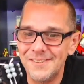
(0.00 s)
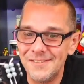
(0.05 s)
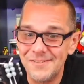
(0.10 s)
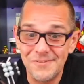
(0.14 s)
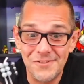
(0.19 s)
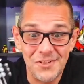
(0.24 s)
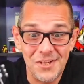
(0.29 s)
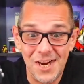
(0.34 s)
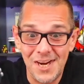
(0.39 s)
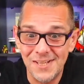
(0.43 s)

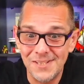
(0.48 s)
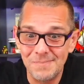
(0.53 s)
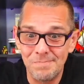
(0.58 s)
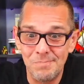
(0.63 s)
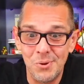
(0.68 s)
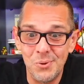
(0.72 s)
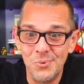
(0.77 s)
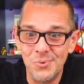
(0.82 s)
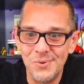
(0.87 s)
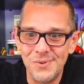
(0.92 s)
Jazz,
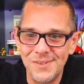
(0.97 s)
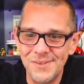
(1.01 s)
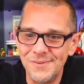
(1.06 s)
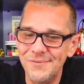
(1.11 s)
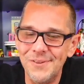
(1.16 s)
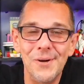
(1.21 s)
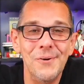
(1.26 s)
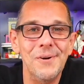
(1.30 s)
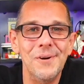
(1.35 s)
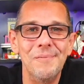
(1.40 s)
Blues,
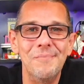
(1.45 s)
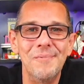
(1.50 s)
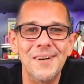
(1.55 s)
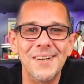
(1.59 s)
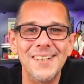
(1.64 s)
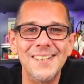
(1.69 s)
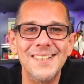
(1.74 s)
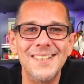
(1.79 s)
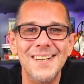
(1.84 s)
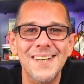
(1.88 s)
wie auch immer,
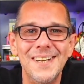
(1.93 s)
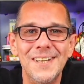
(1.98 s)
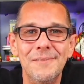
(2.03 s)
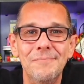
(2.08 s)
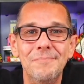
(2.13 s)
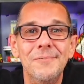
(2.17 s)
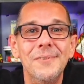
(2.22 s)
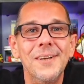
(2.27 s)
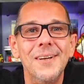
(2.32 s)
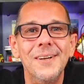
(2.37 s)

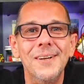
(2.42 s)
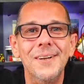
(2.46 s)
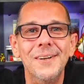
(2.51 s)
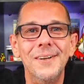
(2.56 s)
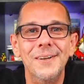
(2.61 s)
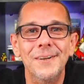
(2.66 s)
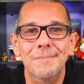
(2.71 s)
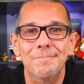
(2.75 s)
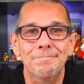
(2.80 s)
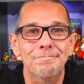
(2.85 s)
Gitarren.
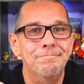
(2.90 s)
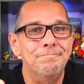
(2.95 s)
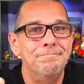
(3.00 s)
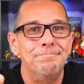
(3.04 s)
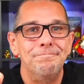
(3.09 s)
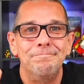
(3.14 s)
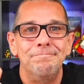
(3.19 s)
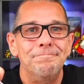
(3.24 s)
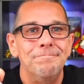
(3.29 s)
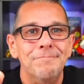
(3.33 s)
Ähm,
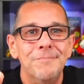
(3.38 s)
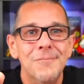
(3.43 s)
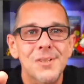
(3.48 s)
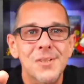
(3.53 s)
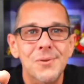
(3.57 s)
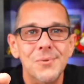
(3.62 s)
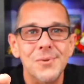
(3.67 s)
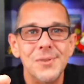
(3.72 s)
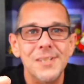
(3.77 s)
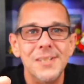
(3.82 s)

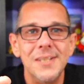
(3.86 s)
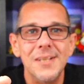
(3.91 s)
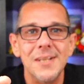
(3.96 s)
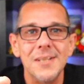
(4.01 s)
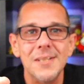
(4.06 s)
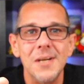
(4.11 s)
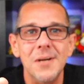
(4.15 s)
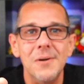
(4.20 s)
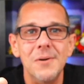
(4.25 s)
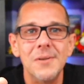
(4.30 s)
so sieht das
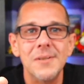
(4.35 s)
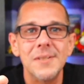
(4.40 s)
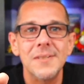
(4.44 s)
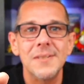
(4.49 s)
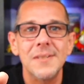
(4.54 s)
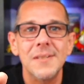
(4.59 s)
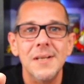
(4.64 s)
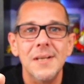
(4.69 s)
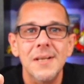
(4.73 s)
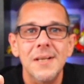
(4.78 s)

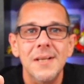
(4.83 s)
aus.